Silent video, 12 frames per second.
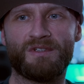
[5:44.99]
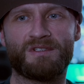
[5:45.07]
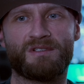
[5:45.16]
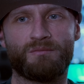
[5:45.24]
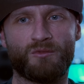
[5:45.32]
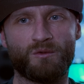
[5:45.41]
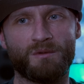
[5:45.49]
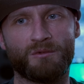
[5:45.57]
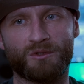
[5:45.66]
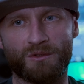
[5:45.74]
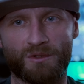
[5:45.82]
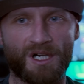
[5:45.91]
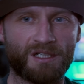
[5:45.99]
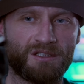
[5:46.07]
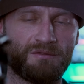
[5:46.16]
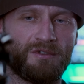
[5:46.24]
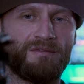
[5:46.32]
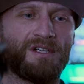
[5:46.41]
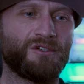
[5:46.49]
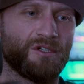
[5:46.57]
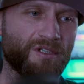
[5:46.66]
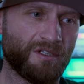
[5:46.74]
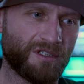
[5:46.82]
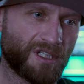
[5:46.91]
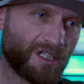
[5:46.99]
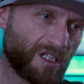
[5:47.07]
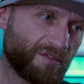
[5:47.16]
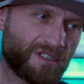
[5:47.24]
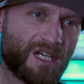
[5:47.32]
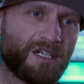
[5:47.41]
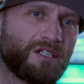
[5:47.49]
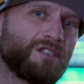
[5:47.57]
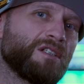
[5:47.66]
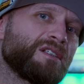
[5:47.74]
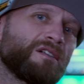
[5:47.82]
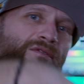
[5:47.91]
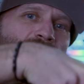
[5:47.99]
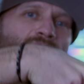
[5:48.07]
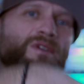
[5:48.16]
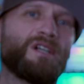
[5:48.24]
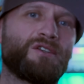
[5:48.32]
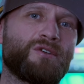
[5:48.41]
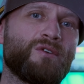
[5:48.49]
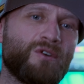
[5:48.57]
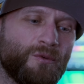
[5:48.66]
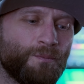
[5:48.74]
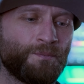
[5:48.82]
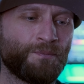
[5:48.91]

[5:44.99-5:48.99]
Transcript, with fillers: więc mogłem go tylko aktywować i tak jak w starych sztycach wyciągać go